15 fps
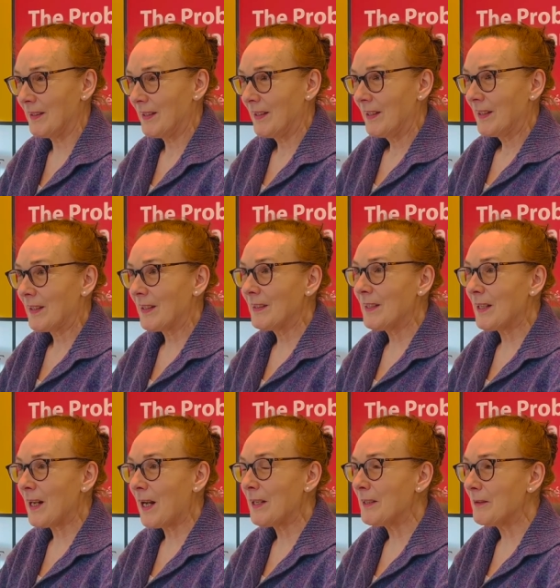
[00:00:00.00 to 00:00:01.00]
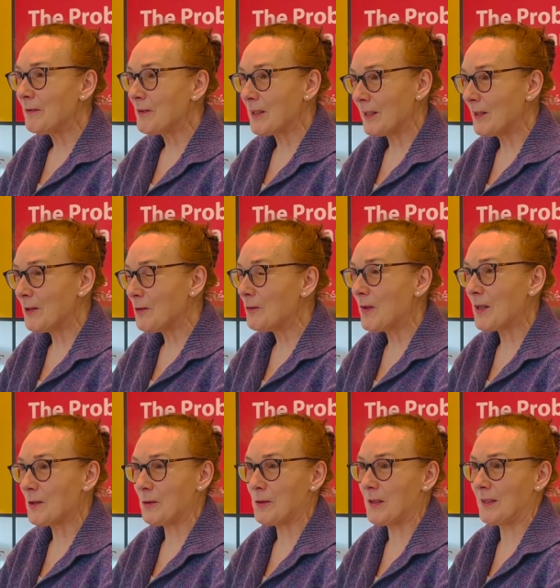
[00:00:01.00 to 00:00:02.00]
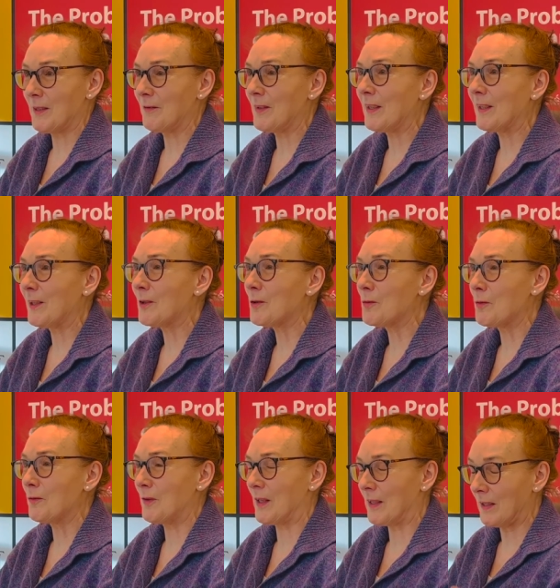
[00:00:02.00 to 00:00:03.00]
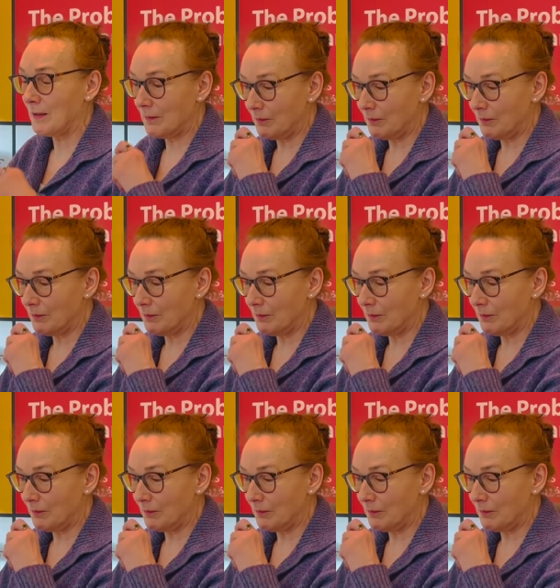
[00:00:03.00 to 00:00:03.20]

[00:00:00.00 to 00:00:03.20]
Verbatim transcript: Mhm. Generalnie wcale nie uważał się za wielkiego człowieka,